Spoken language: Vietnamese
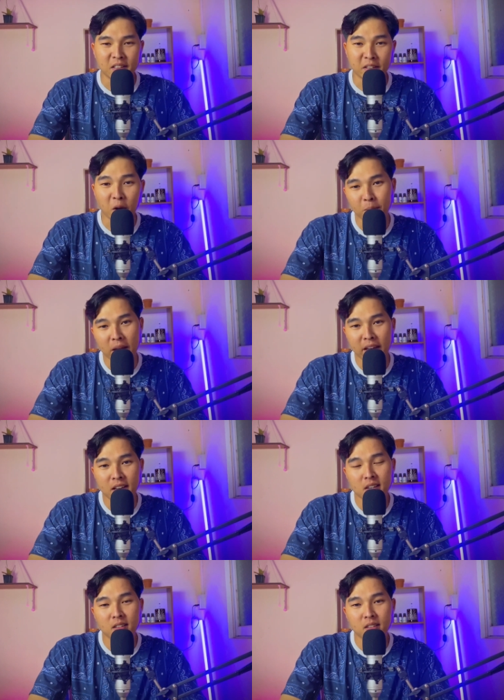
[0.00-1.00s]
Thì hôm nay
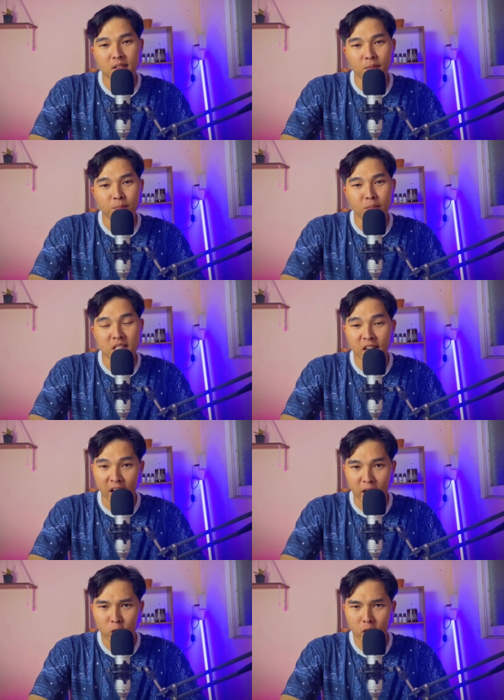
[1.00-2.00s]
á Mình sẽ
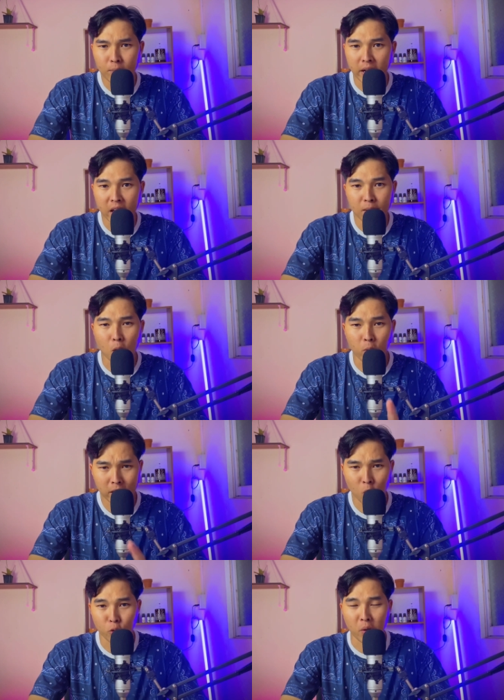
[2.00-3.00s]
kể cho các bạn nghe một cái
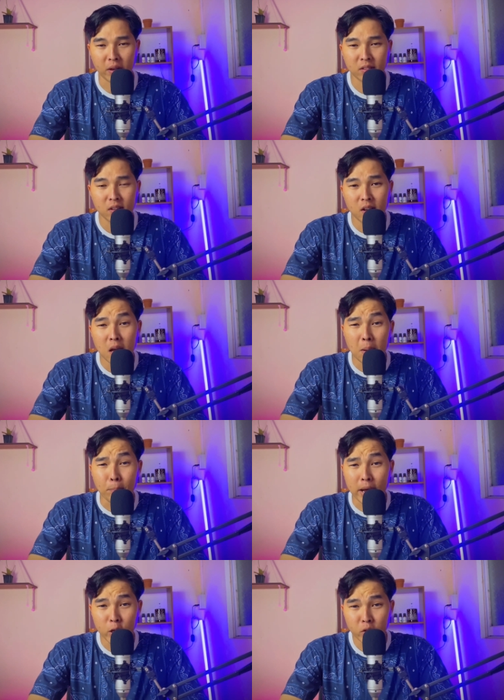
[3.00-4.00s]
câu chuyện
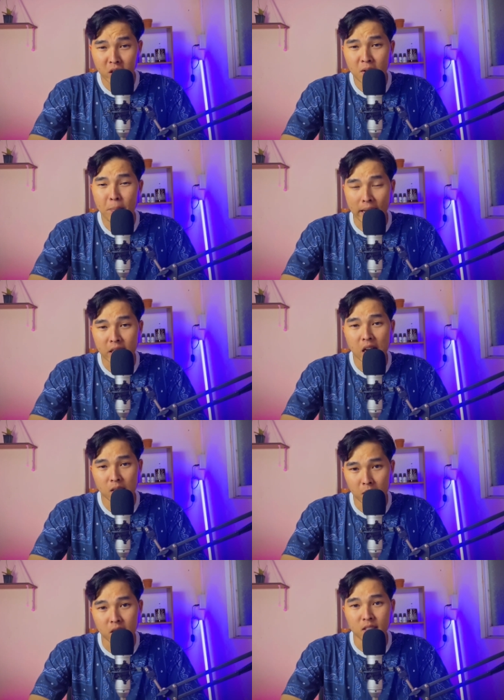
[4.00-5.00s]
Mà do chính bản
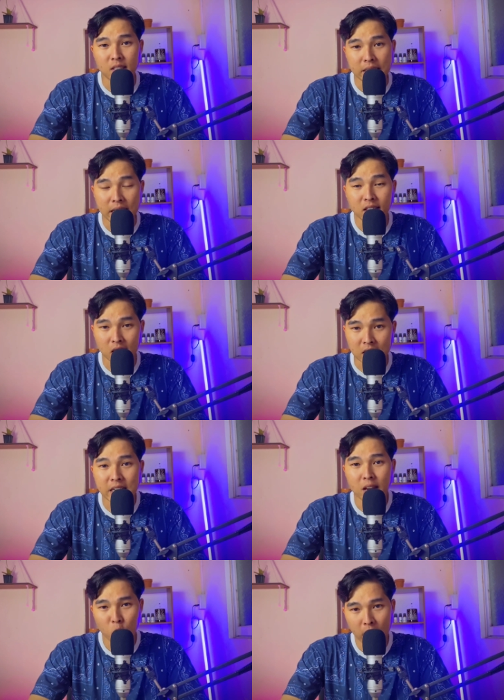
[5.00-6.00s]
thân mình đã từng
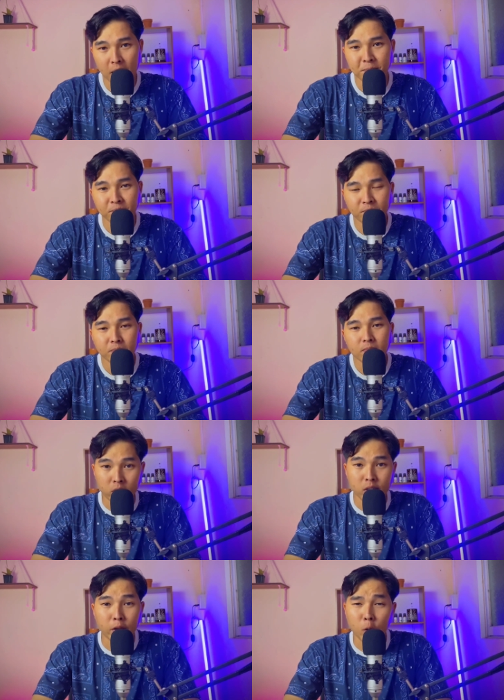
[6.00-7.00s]
trải qua
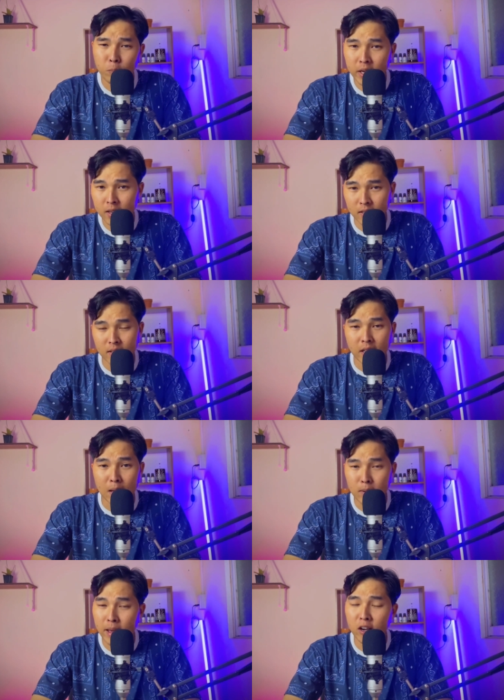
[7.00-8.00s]
Thì không biết á
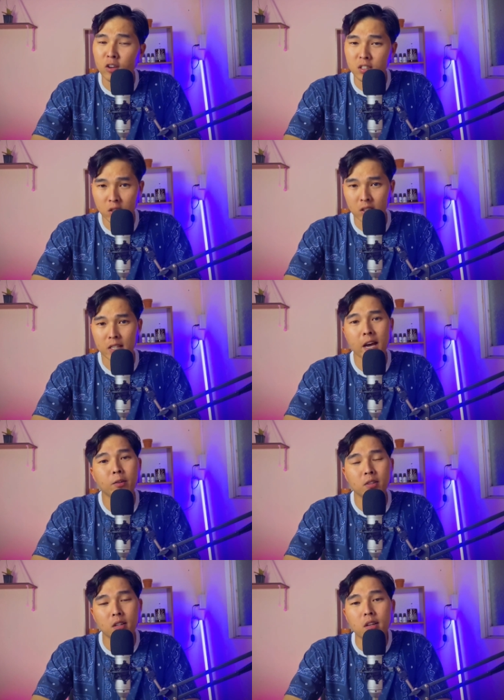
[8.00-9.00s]
Là mấy bạn hồi xưa làm
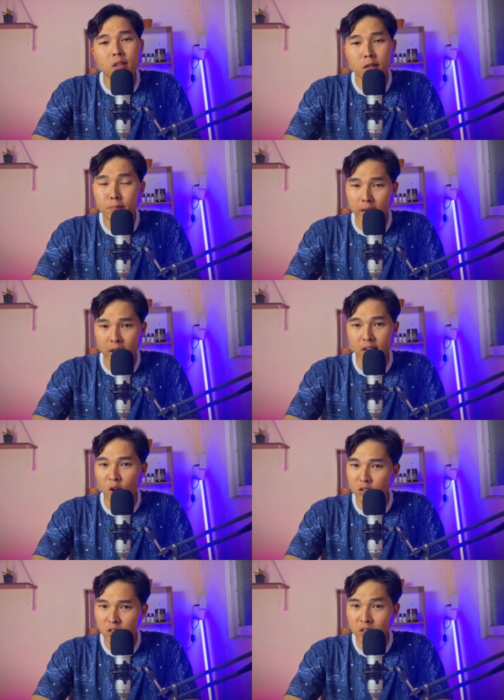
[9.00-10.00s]
sao Chứ mình á
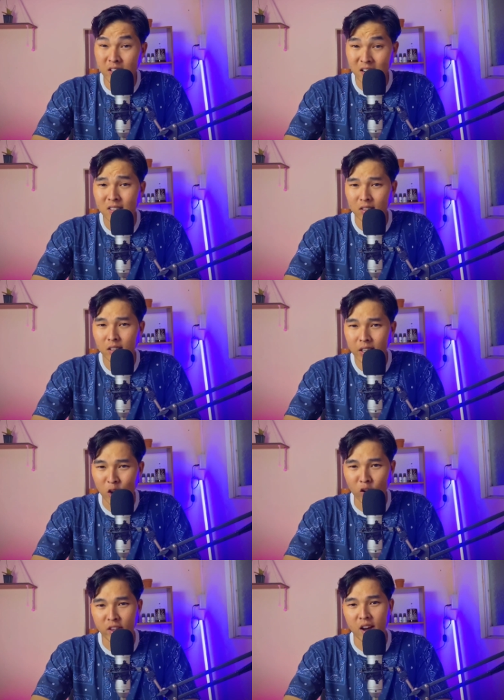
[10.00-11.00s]
hồi xưa là rất là thích đi
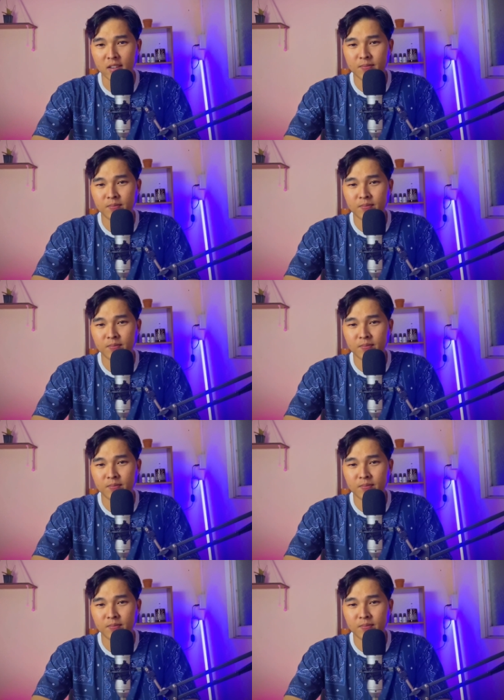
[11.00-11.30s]
hội chợ